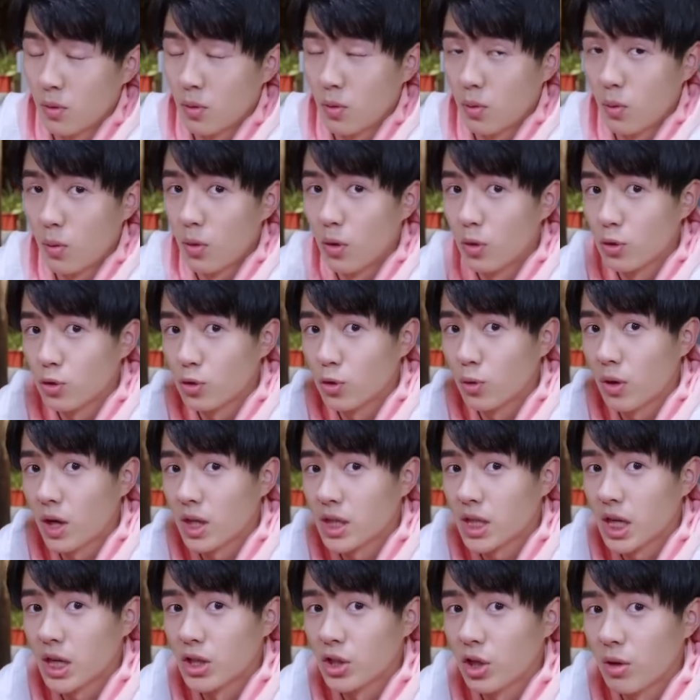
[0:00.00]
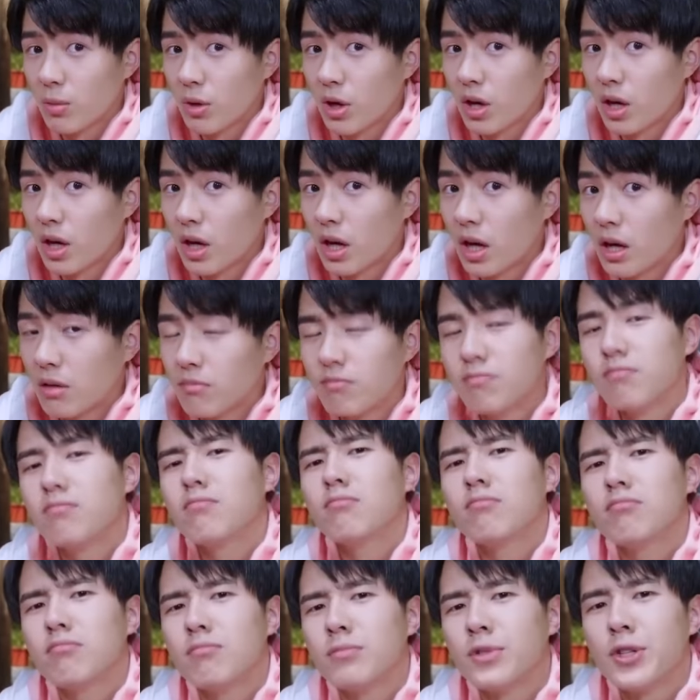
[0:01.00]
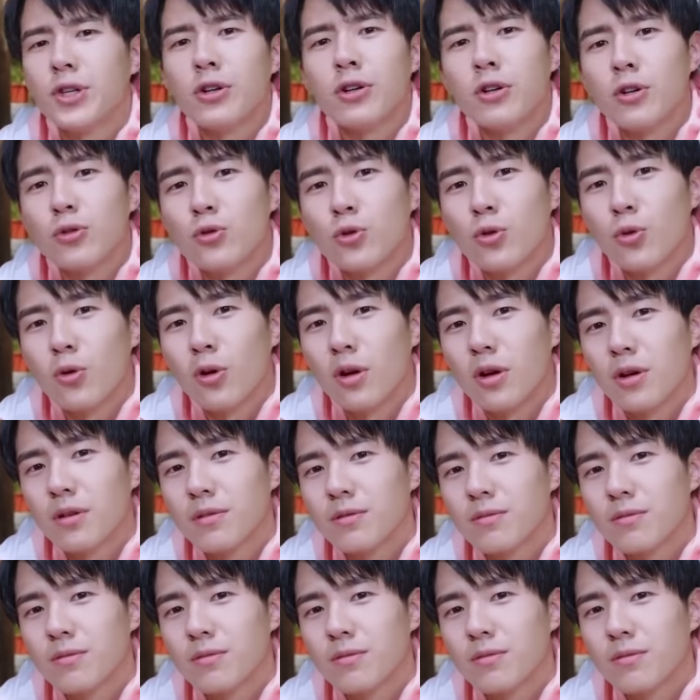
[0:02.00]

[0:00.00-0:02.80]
我有菊花茶，你要不要喝？清热去火。